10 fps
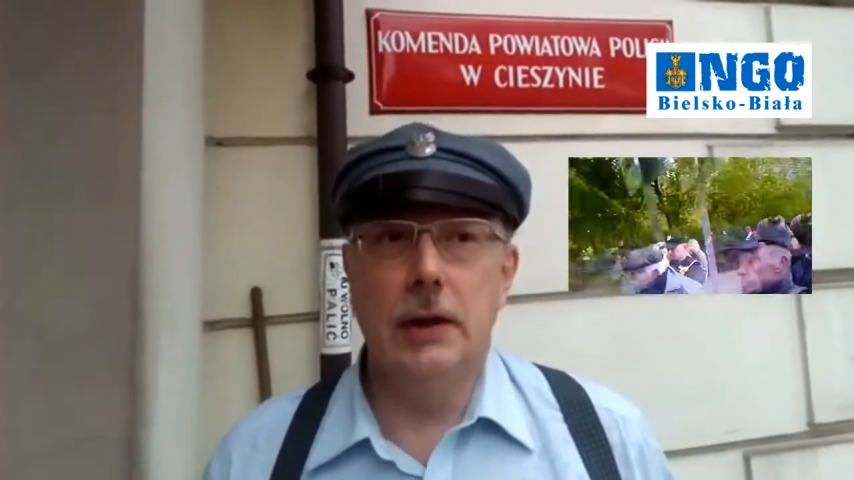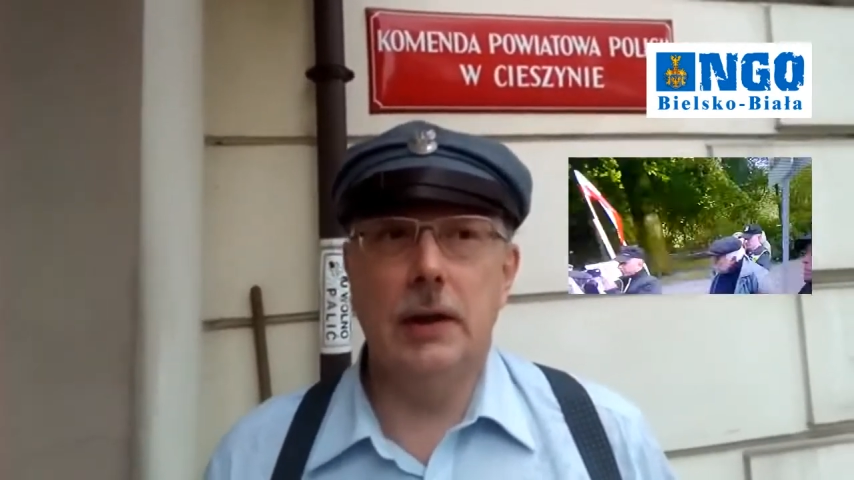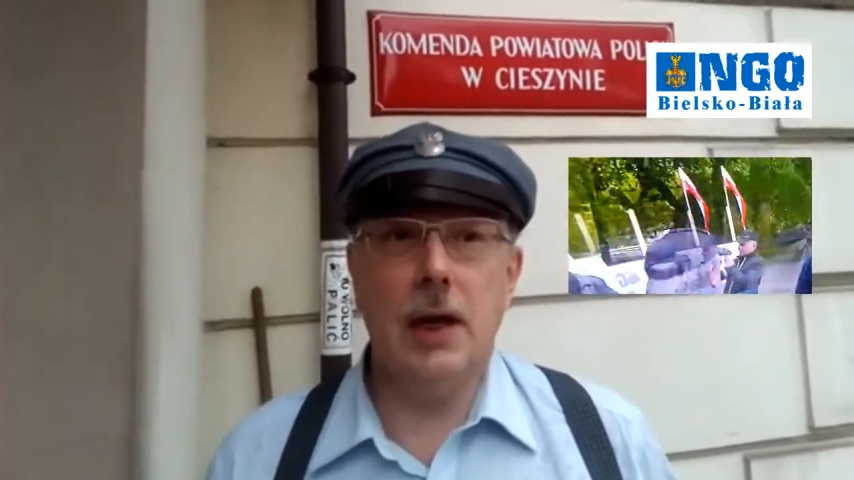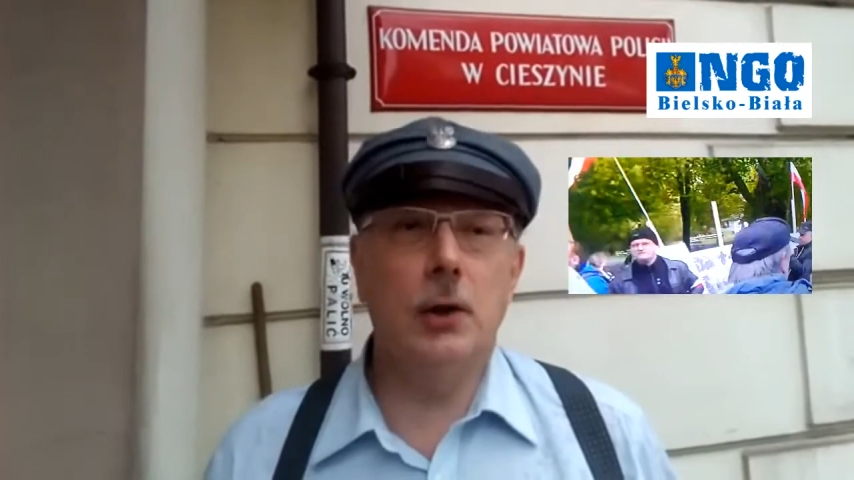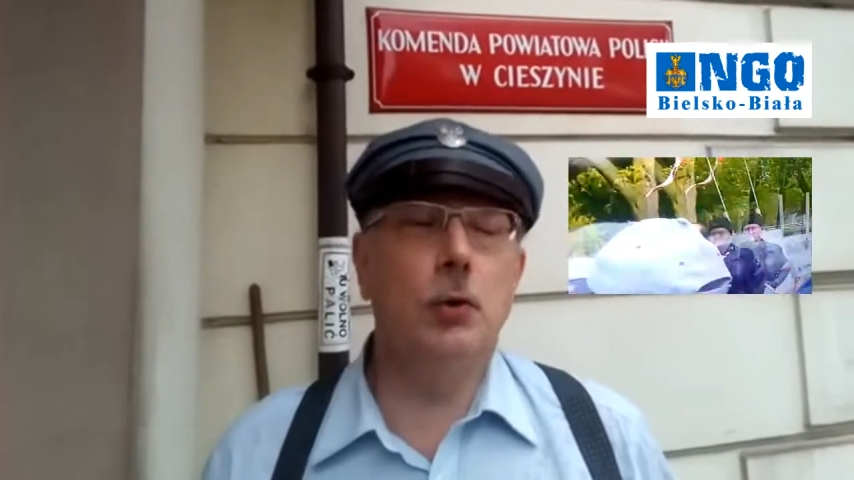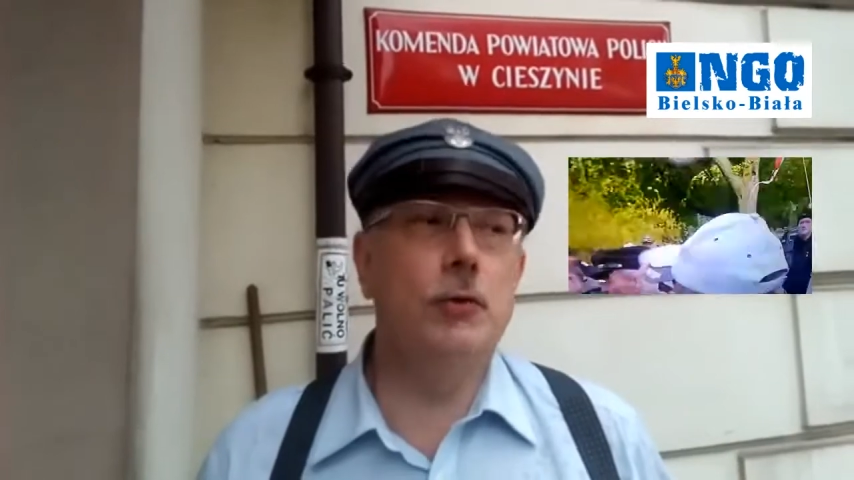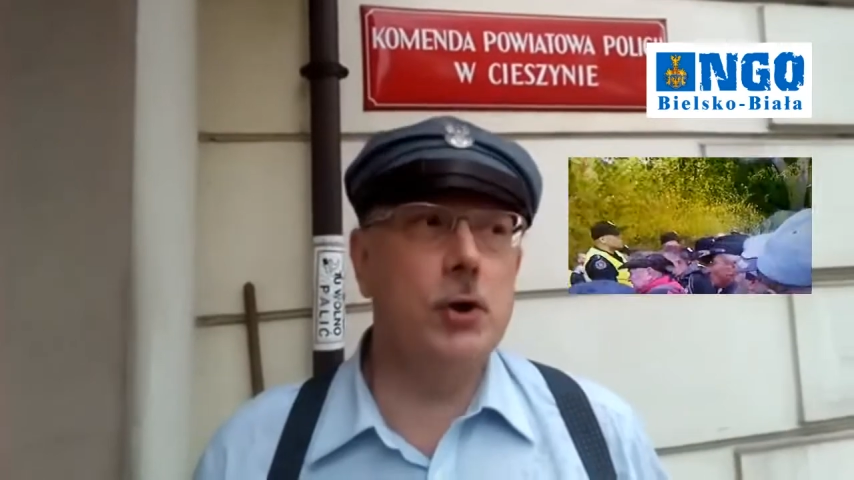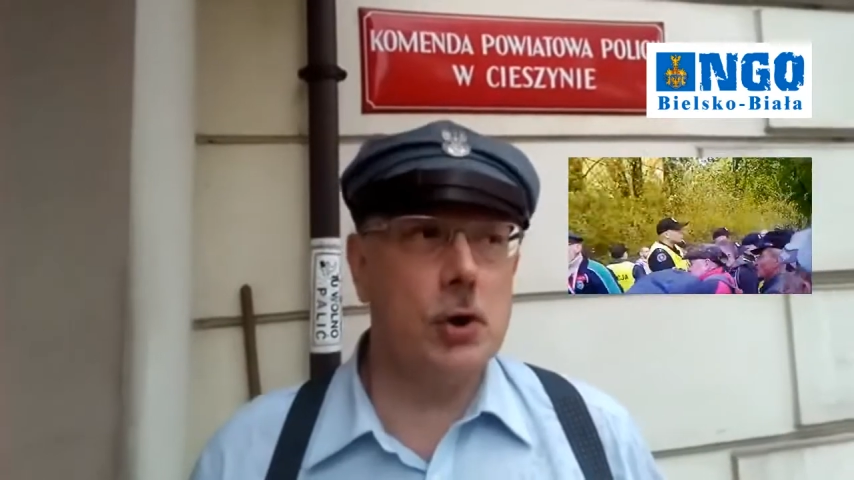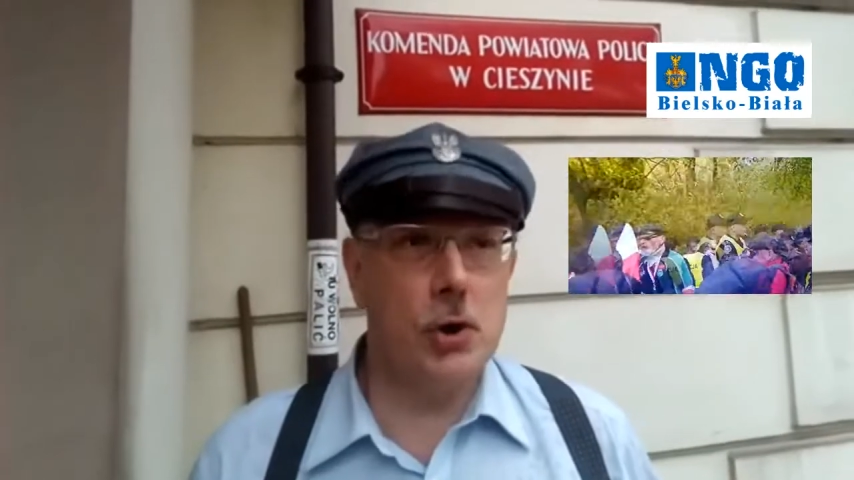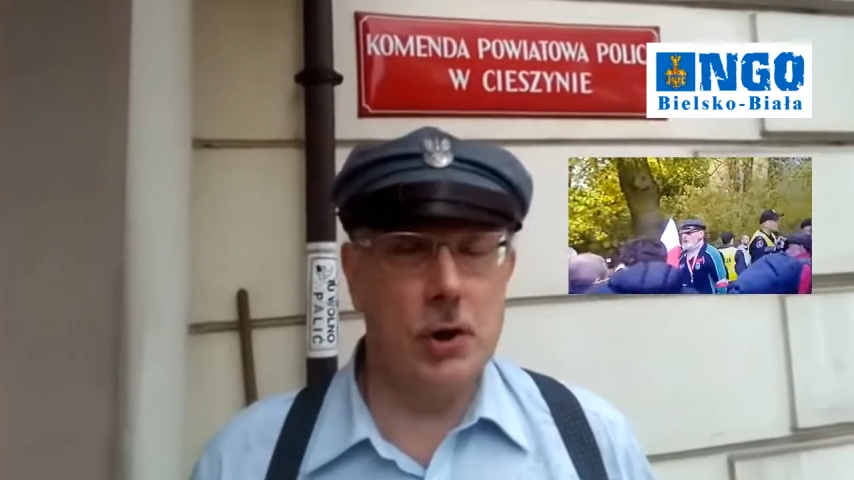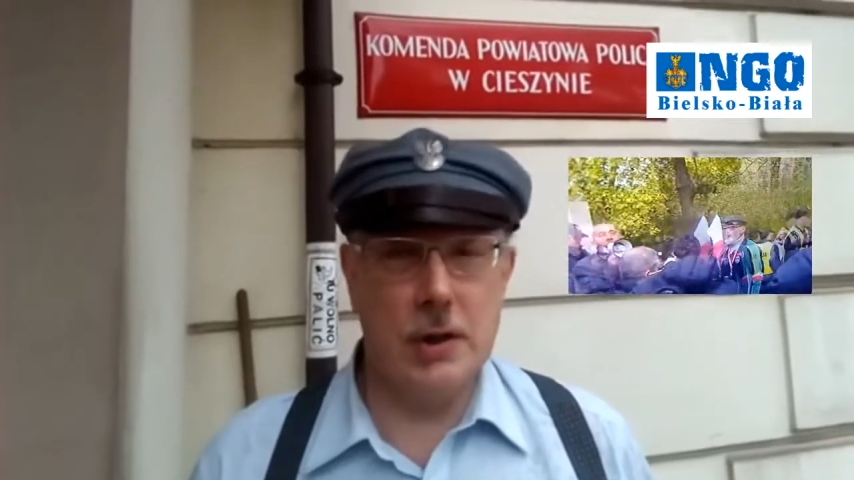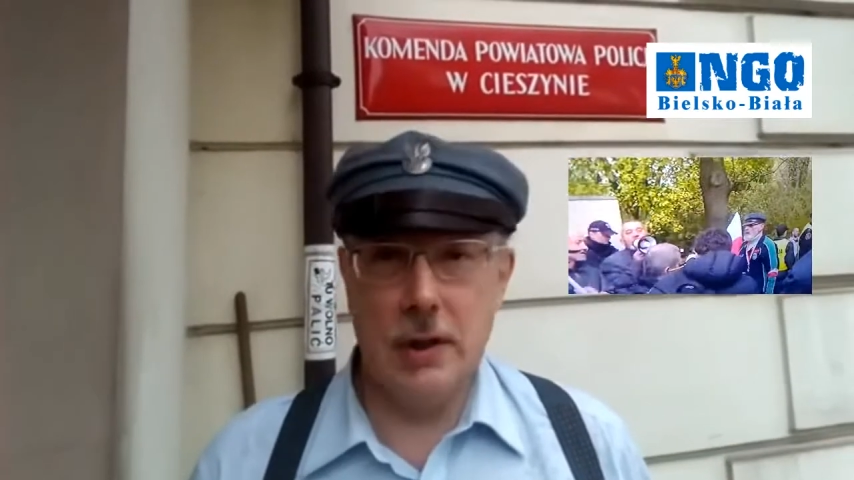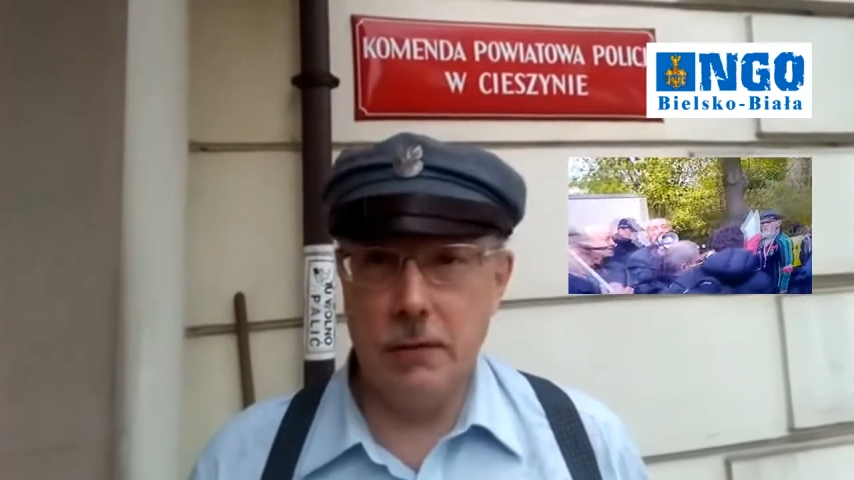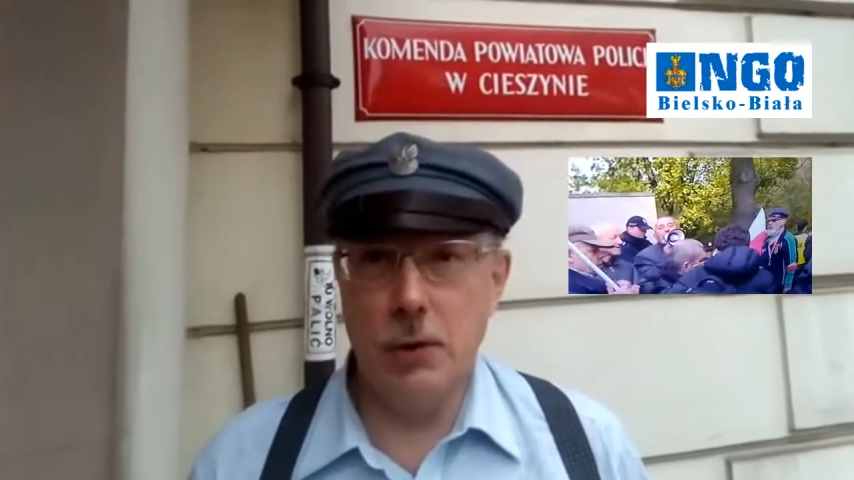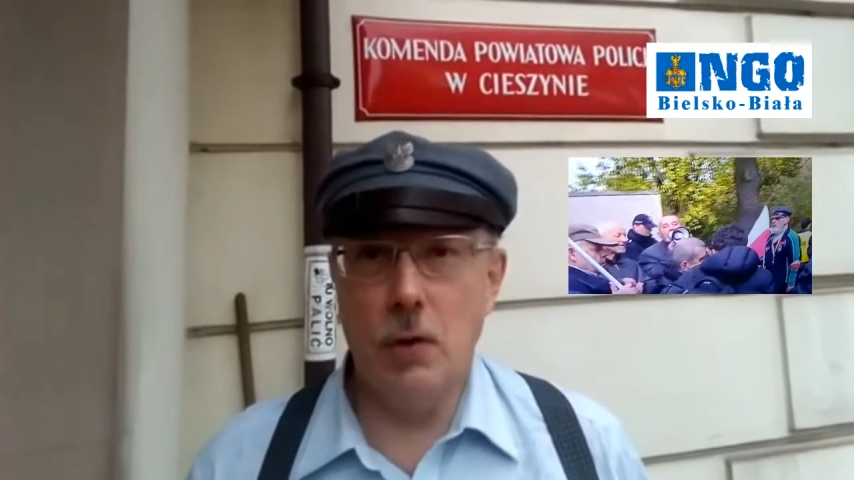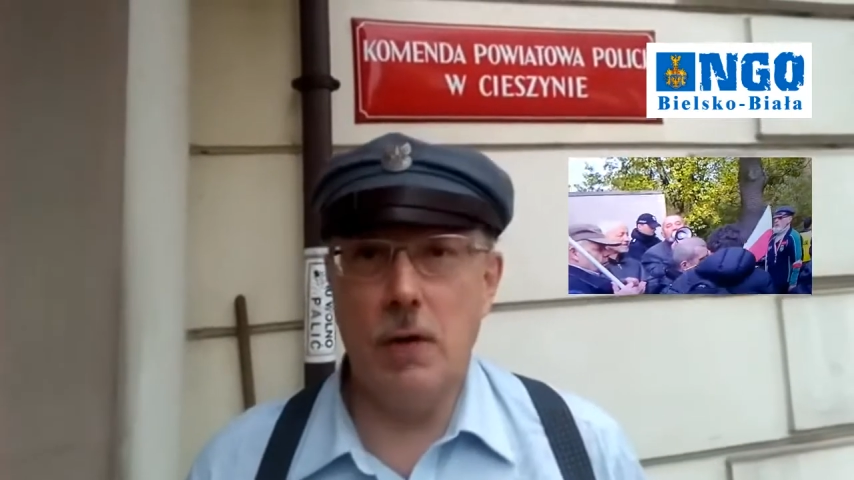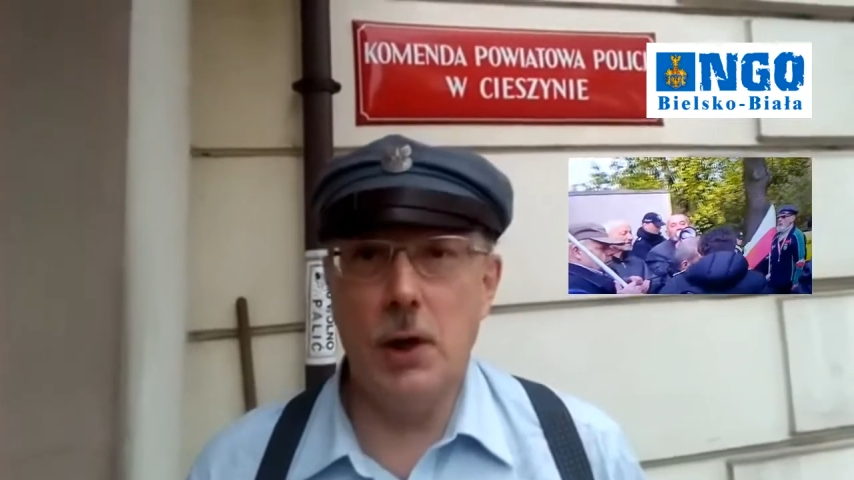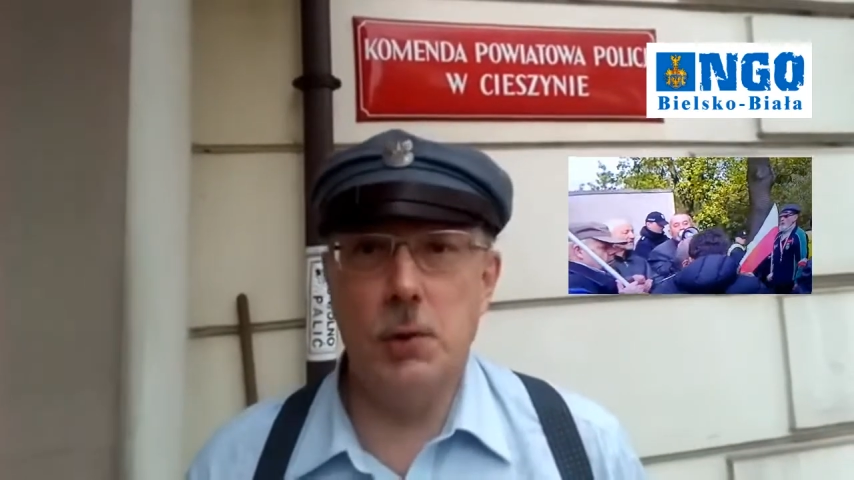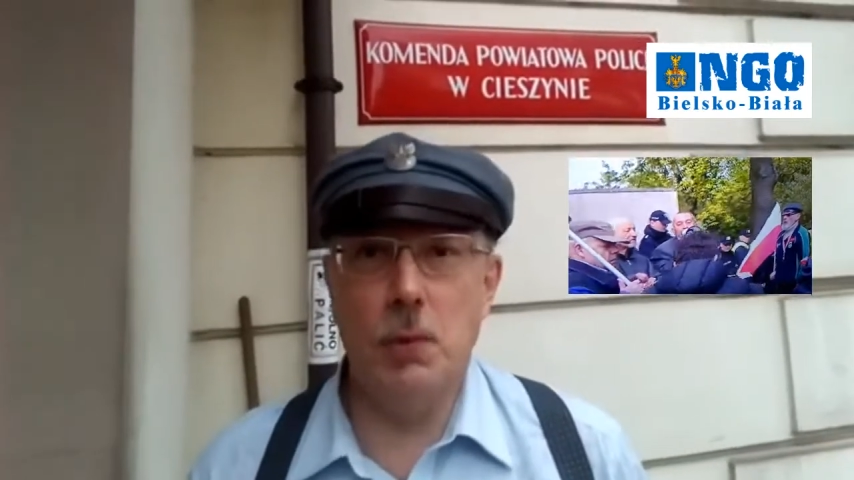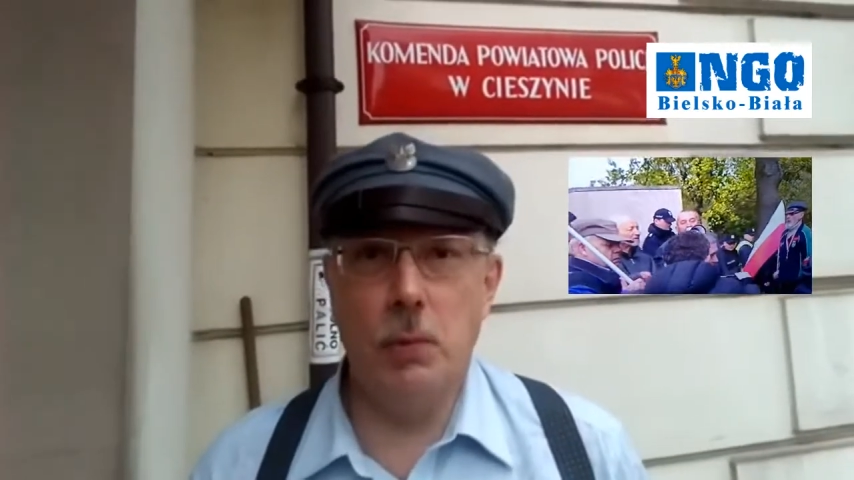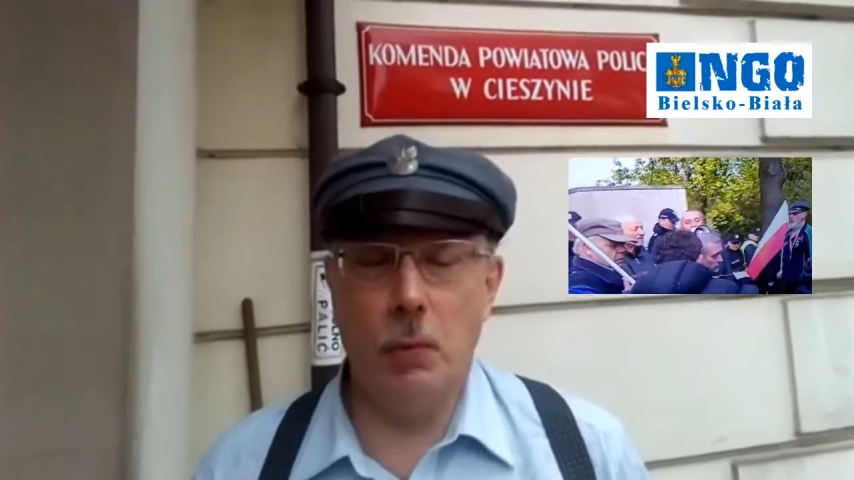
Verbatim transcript: I tak jak tu w Cieszynie zlikwidowaliśmy